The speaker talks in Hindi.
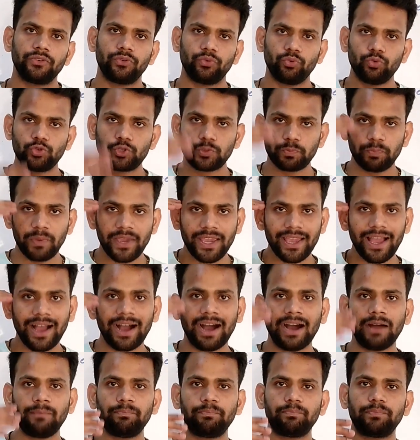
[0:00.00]
उस पर
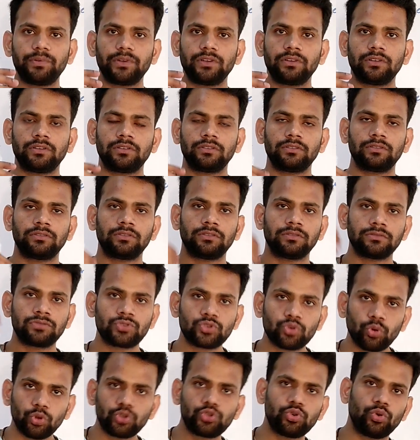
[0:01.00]
आप
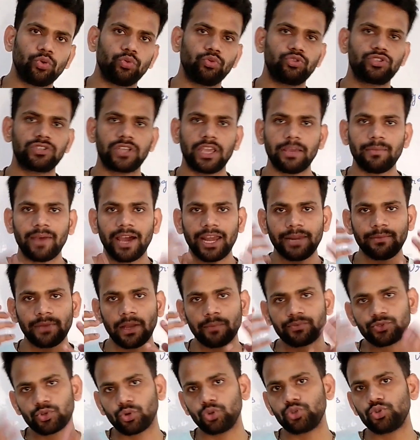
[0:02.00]
सोचो उसके बारे में
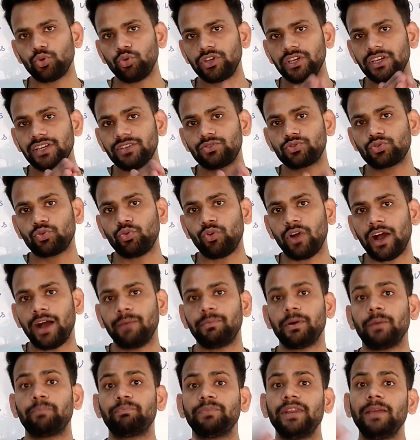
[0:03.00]
आप सोचो कि इसको
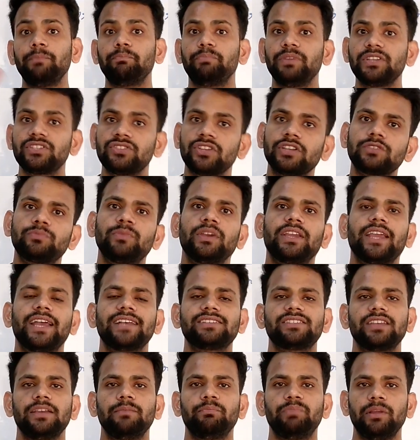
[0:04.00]
आप अपने बिजनेस में
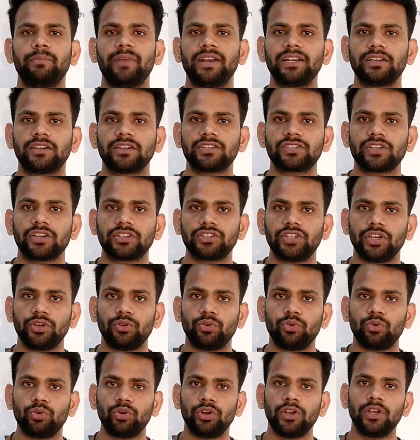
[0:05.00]
कैसे इम्प्लीमेंट कर सकते
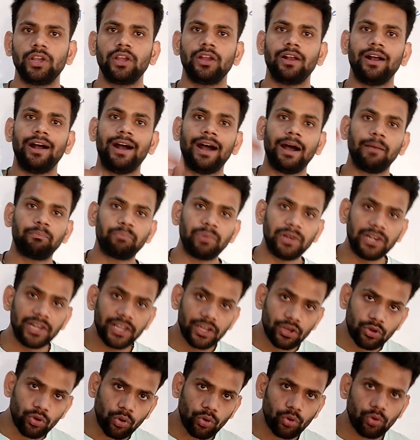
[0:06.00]
हो आप
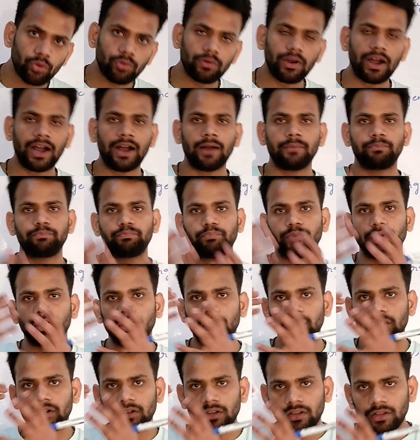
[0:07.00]
लिखो आप
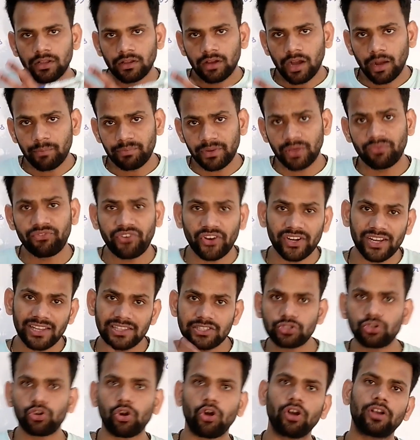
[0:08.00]
अपने
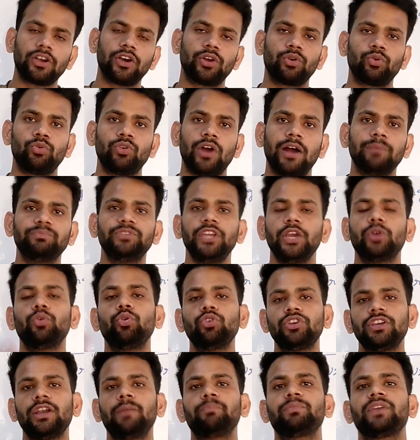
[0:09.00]
फनल्स ड्रॉ करो आप
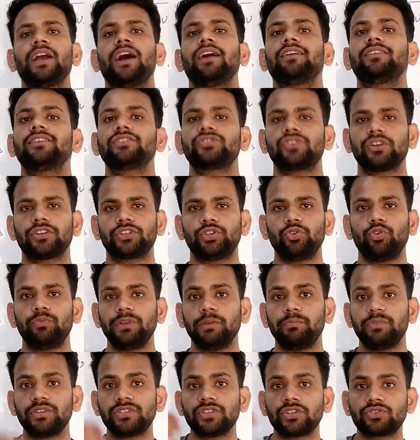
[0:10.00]
देखो कि आप क्या कर सकते हो
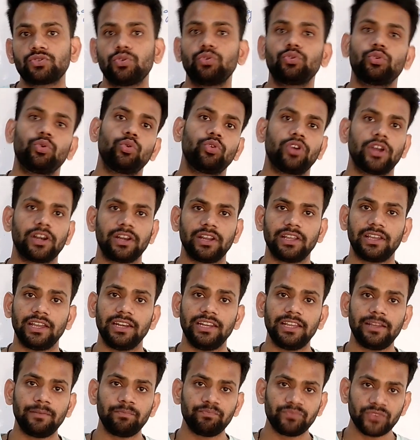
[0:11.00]
अपने बिजनेस को ग्रो करने के
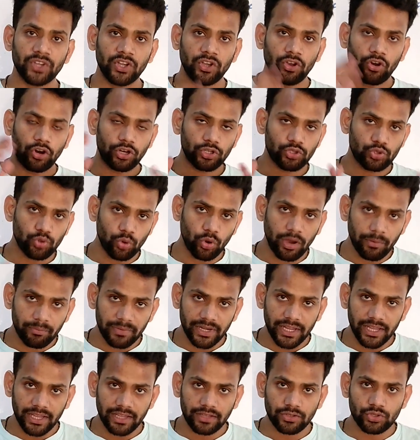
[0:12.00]
लिए और जो
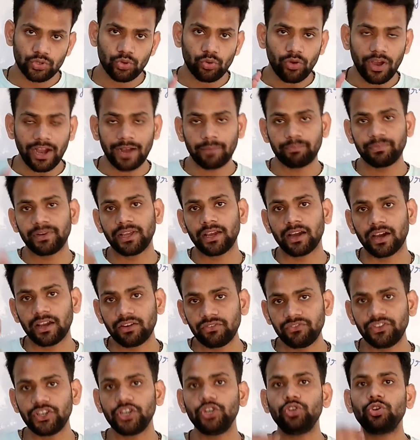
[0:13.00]
हमने जो आपने हर
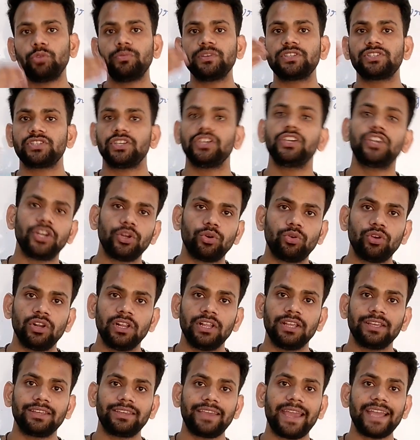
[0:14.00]
वीडियो में सीख रहे हो
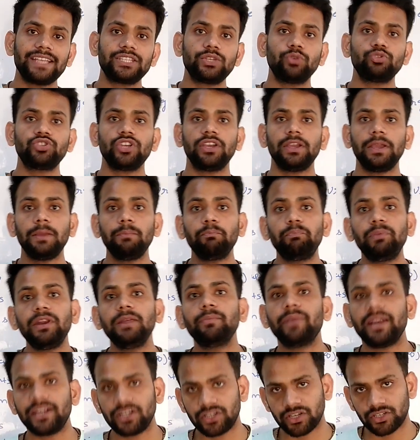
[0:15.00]
कैसे उसे
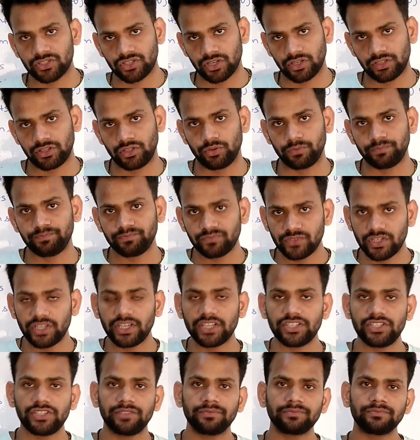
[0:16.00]
इम्प्लीमेंट कर सकते हो ठीक
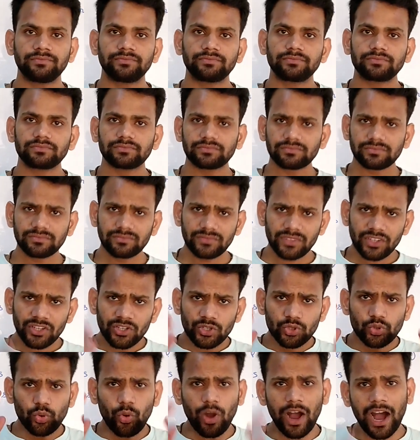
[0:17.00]
है जी
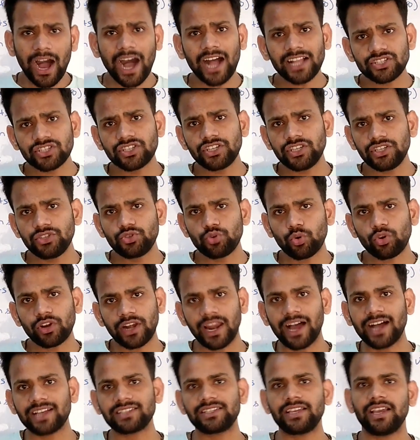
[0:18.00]
सो so, आज की जो
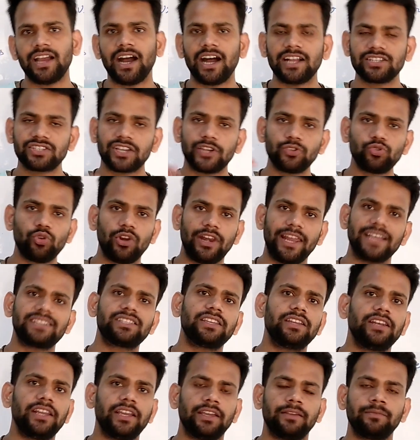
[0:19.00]
क्लास है आज का जो
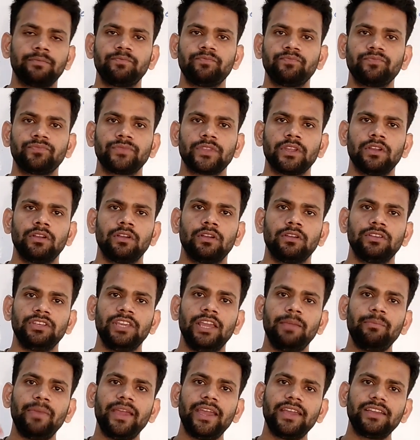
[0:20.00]
लेसन है
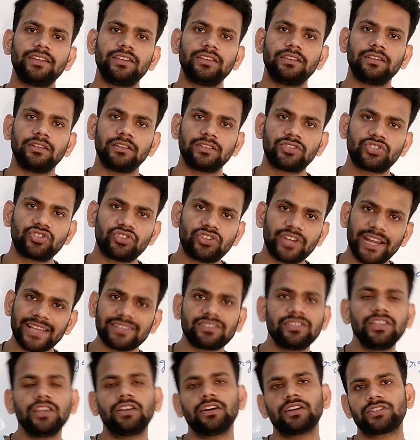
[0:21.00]
ये मैं स्ट्रेस
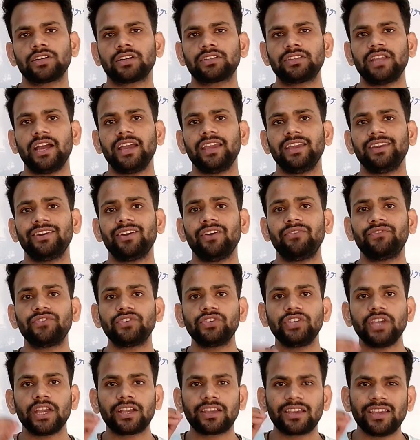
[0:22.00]
नहीं कर सकता इनफ
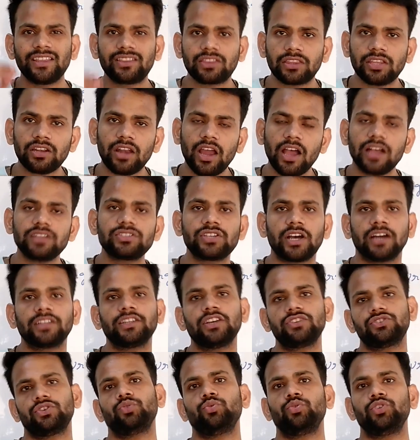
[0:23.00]
ये कितना
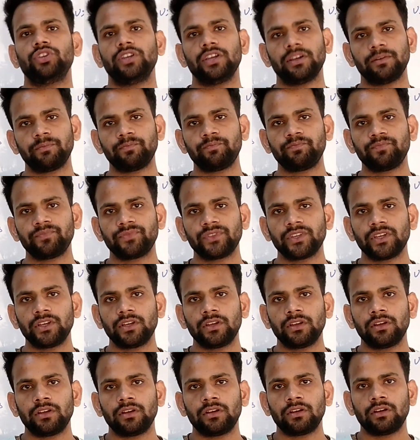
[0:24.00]
ज़्यादा ज़रूरी है
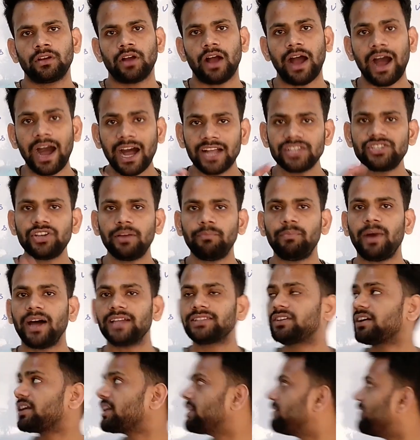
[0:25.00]
आज हम
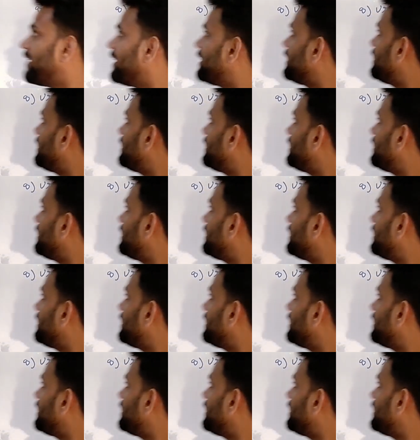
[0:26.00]
बात करने वाले